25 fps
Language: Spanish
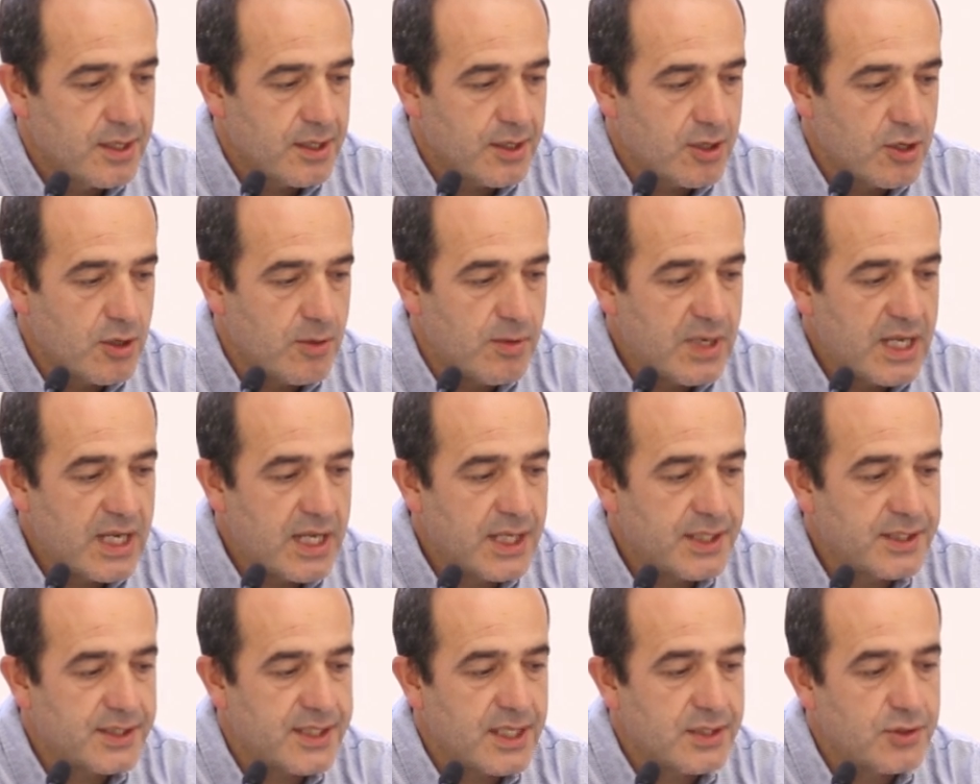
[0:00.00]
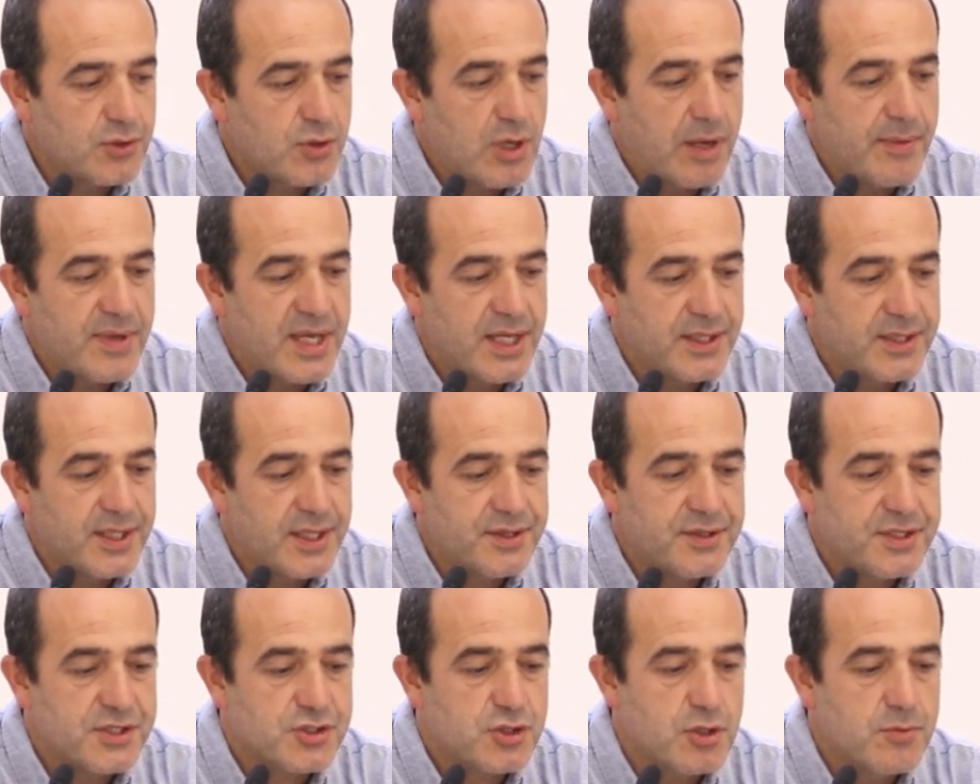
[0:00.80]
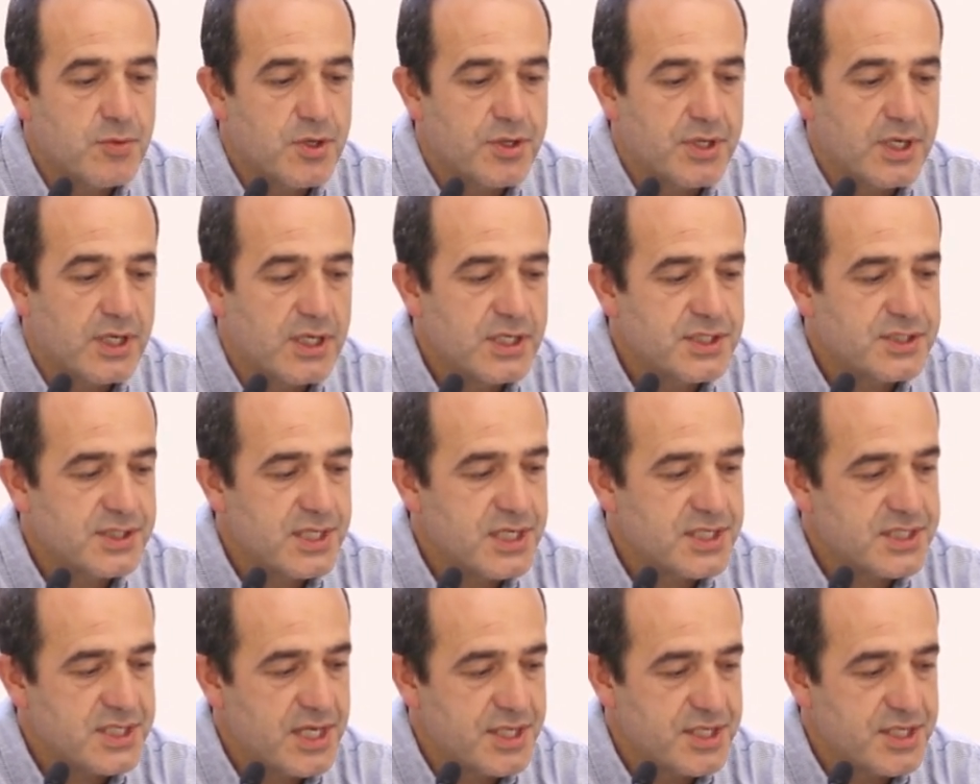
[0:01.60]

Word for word: que obligan tanto a viandantes como ciclistas